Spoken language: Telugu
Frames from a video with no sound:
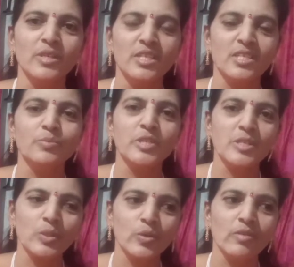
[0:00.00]
డిస్టర్బ్
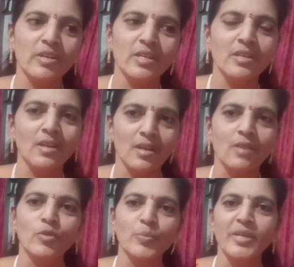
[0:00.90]
చేసుకోవడం అనేది నా
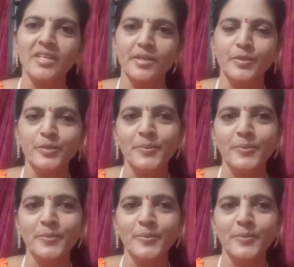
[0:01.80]
ఒపీనియన్